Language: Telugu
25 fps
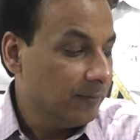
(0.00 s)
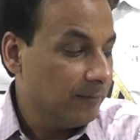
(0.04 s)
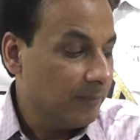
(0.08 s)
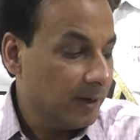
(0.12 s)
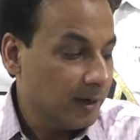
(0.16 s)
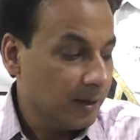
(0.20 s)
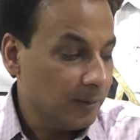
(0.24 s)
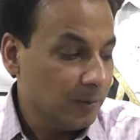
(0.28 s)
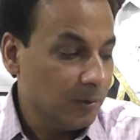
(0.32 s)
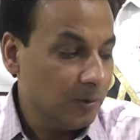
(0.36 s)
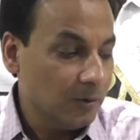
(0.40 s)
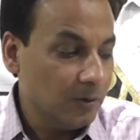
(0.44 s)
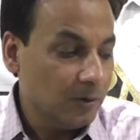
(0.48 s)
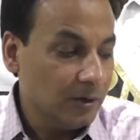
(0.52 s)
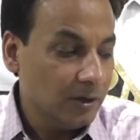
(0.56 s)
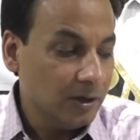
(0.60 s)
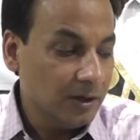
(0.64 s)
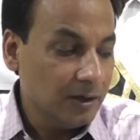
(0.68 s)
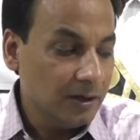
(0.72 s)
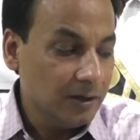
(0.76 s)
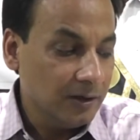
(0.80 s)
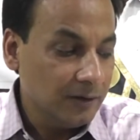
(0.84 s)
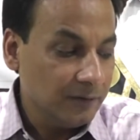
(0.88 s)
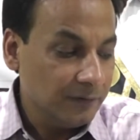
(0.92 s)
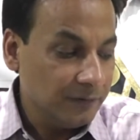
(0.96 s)
మనము
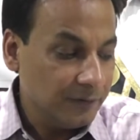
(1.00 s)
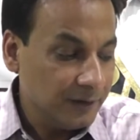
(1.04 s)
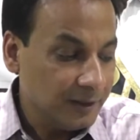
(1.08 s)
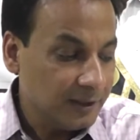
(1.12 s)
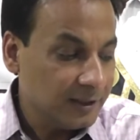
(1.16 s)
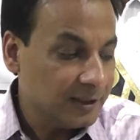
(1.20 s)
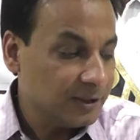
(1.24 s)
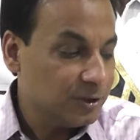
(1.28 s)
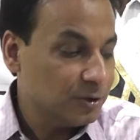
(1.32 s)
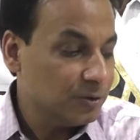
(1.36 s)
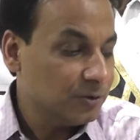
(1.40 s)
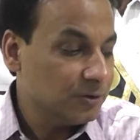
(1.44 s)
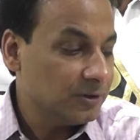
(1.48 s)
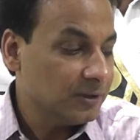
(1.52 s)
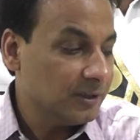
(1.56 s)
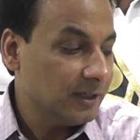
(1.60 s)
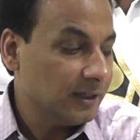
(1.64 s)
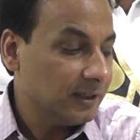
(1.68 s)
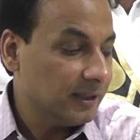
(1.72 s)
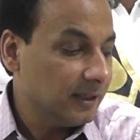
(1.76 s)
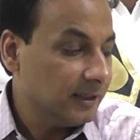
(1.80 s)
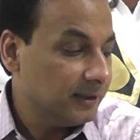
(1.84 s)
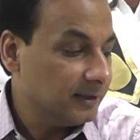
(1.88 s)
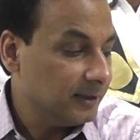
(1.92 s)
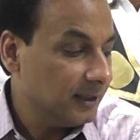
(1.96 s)
ఫిగర్స్
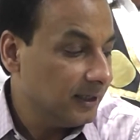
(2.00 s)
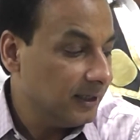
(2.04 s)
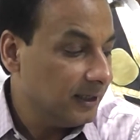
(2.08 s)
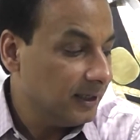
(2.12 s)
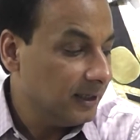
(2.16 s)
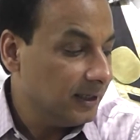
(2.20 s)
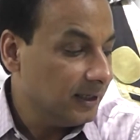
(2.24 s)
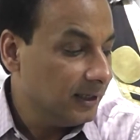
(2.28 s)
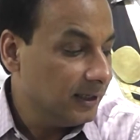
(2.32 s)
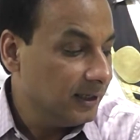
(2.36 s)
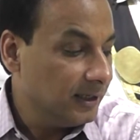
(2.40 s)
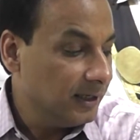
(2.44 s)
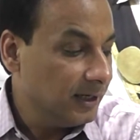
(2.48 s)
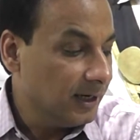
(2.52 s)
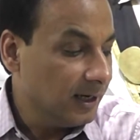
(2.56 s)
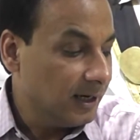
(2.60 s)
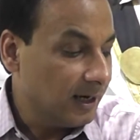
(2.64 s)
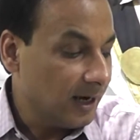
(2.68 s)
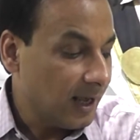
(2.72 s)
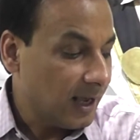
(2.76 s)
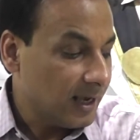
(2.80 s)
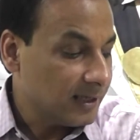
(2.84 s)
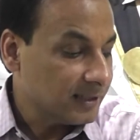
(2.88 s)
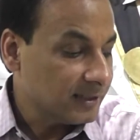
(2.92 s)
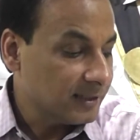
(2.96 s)
చూసినట్లయితే
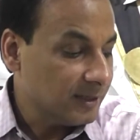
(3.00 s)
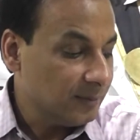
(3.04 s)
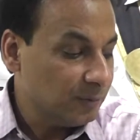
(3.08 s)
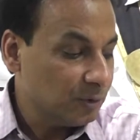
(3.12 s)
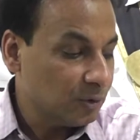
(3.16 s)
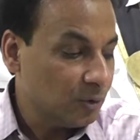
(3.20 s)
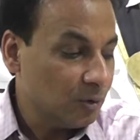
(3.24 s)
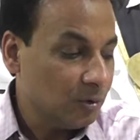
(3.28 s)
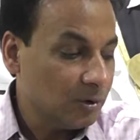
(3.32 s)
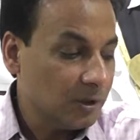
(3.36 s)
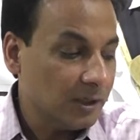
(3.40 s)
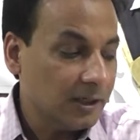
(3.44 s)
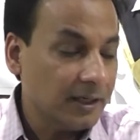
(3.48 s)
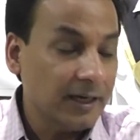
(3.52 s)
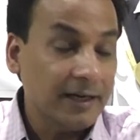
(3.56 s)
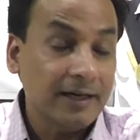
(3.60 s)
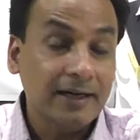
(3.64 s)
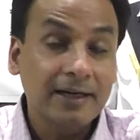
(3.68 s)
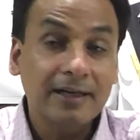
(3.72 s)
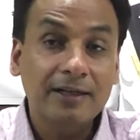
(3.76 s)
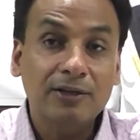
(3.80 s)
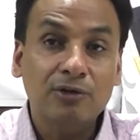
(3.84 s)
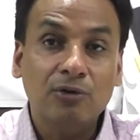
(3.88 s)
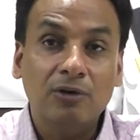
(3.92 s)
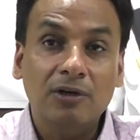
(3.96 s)
లాస్ట్ టైం టోటల్గా
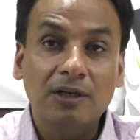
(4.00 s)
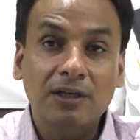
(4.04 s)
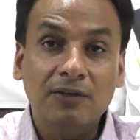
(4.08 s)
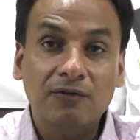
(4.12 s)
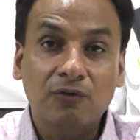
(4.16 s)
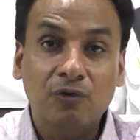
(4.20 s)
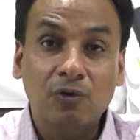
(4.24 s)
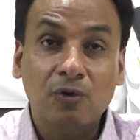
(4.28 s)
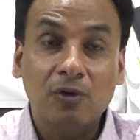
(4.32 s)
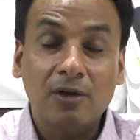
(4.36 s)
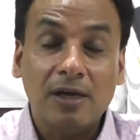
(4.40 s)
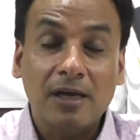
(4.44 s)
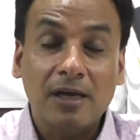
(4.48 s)
ఎయిట్ ట్వంటీ ఫోర్